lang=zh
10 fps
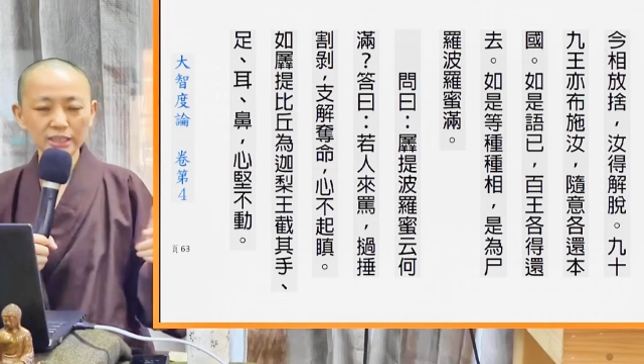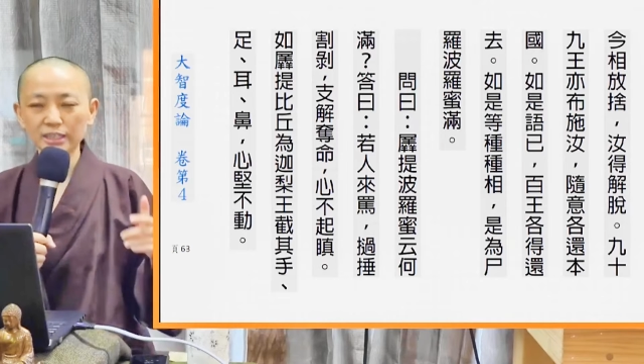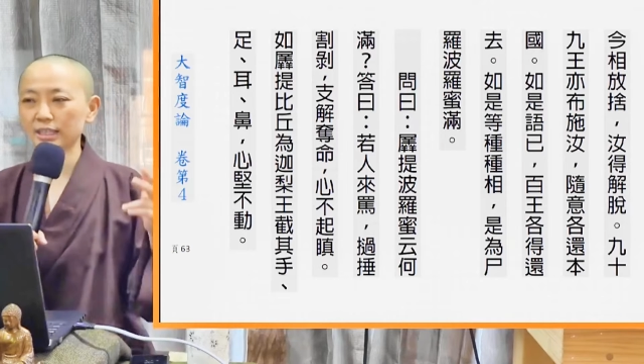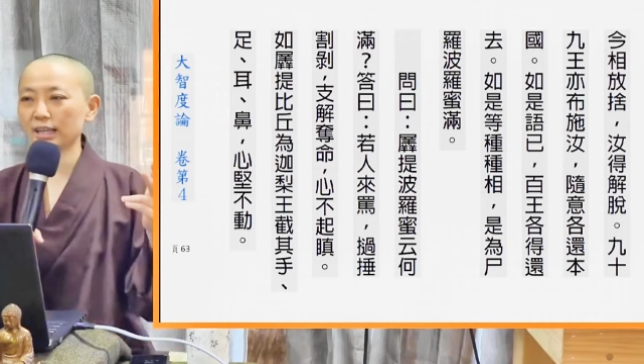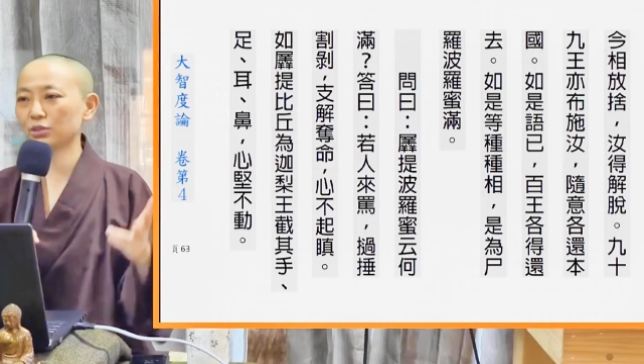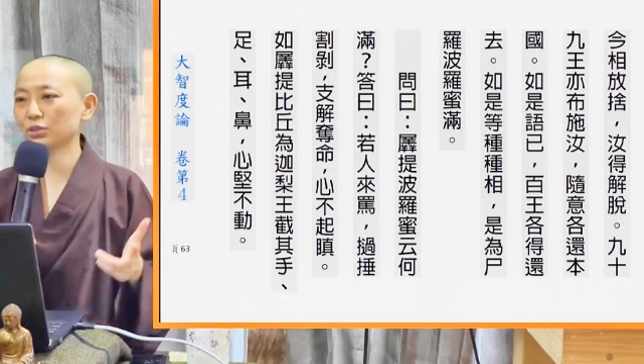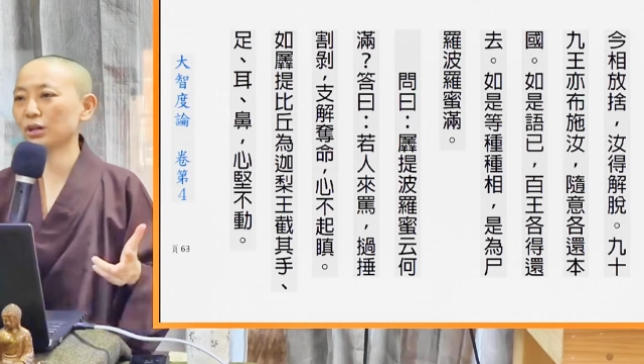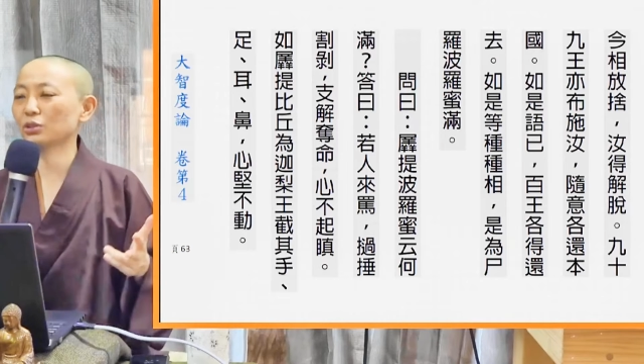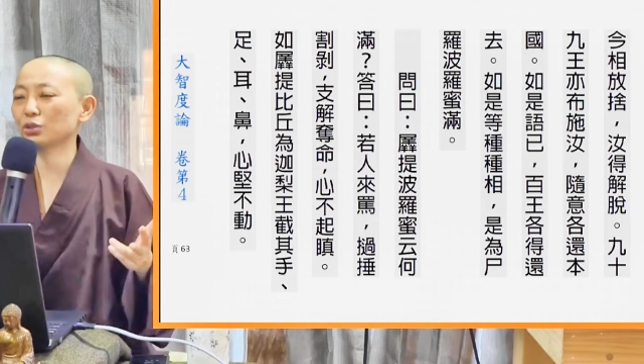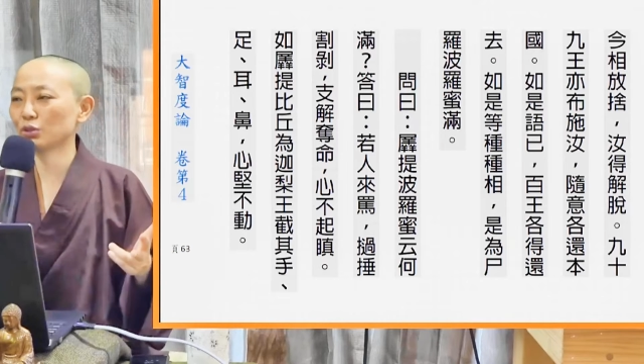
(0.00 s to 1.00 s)
第三就
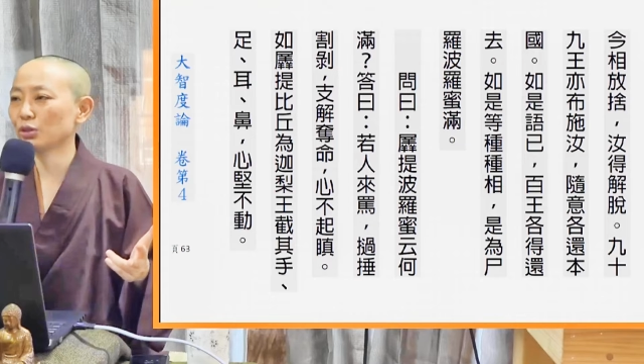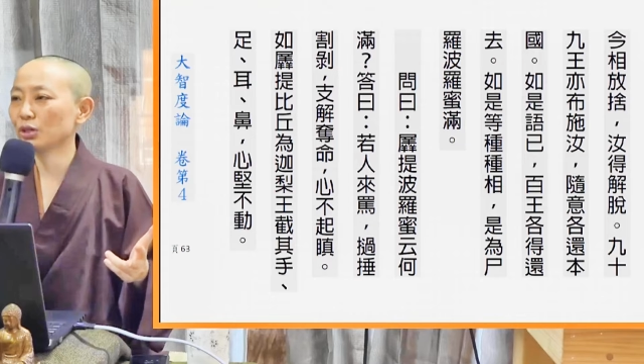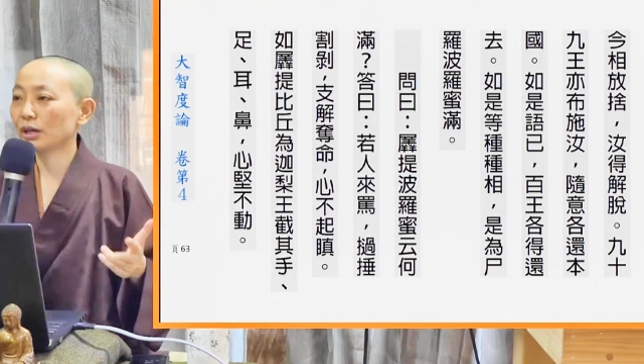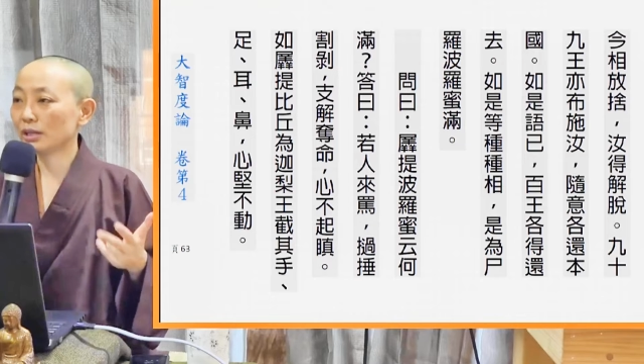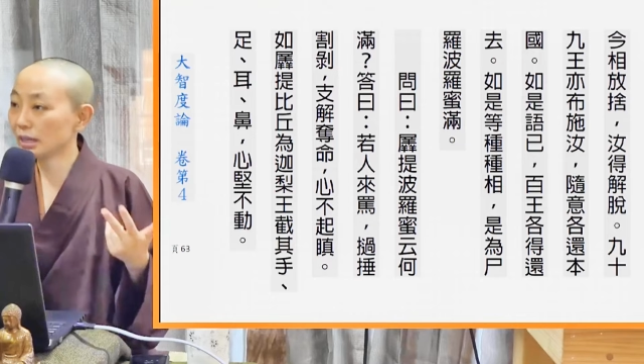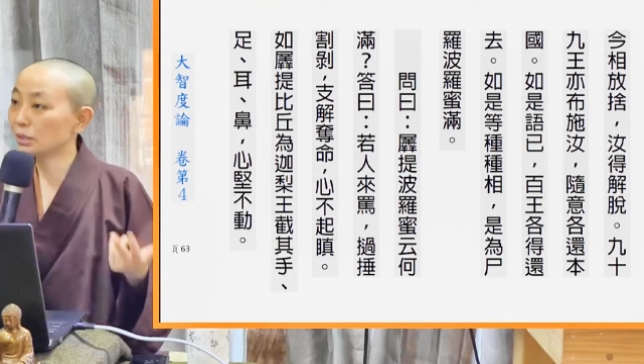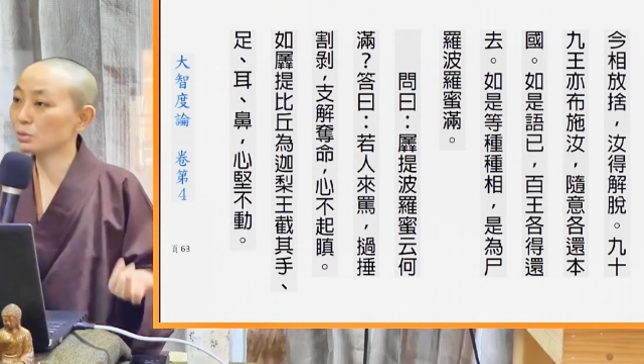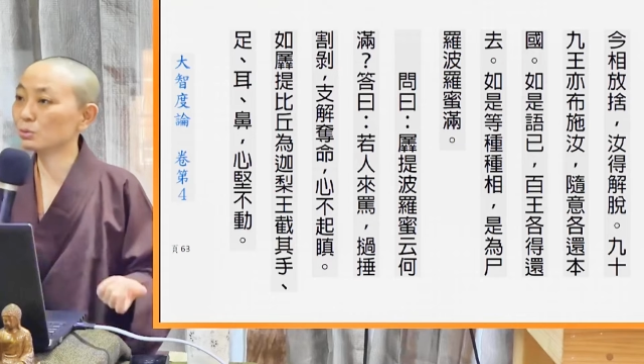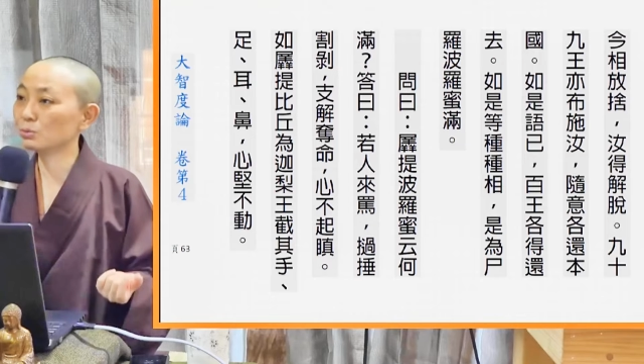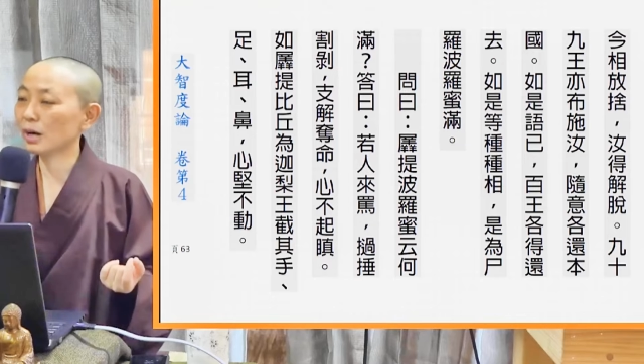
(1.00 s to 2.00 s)
要修忍
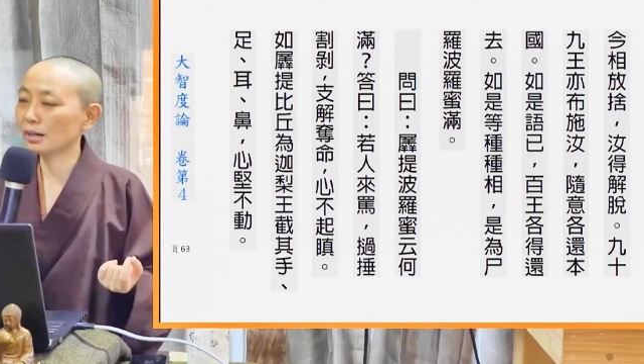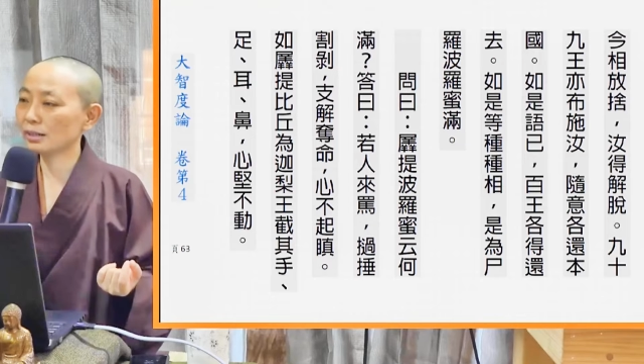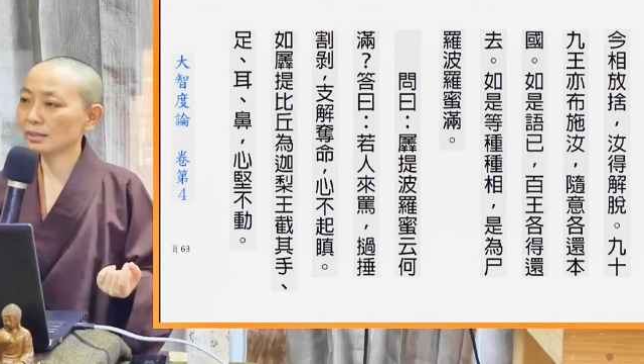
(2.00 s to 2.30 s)
辱哈。